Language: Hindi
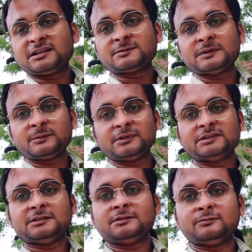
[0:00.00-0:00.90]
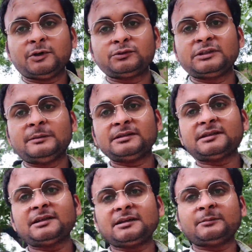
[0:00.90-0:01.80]
आसमान पे थे बहुत घमंड
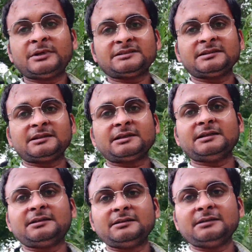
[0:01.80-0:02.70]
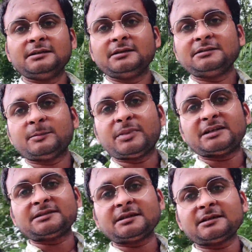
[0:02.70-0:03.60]
था पैसे का लेकिन जब
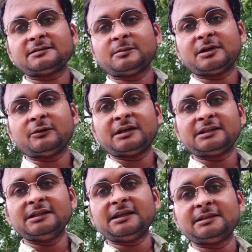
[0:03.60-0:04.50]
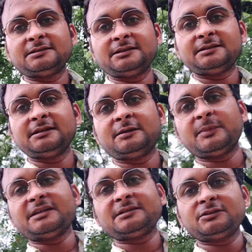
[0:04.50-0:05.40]
पैसा जब भगवान की लाठी चलती है ना
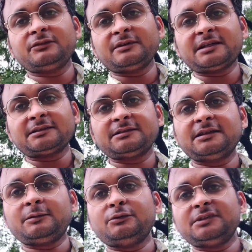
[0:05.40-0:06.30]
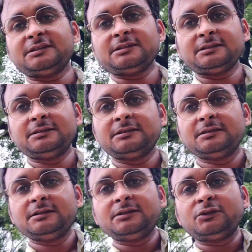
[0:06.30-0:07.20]
पैसा जो है फटाक से गायब हो जाता
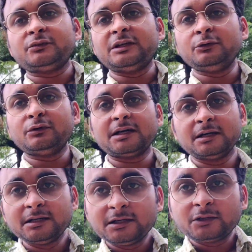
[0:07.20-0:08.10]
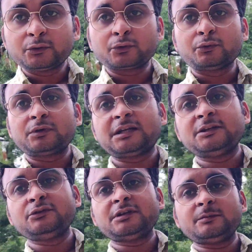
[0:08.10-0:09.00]
है तो वही हुआ कोरोना ने
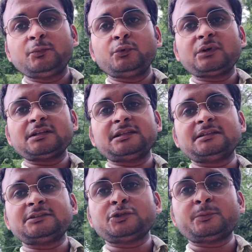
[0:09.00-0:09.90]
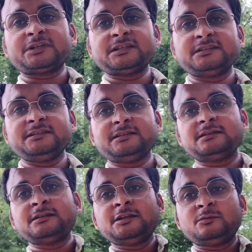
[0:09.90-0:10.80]
जो है पूरा धंधा चौपट कर दिया
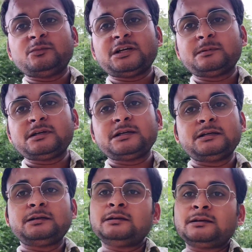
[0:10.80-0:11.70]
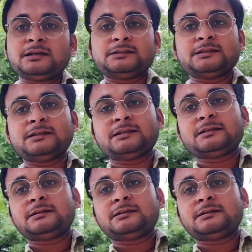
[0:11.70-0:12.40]
बाबा कहते ना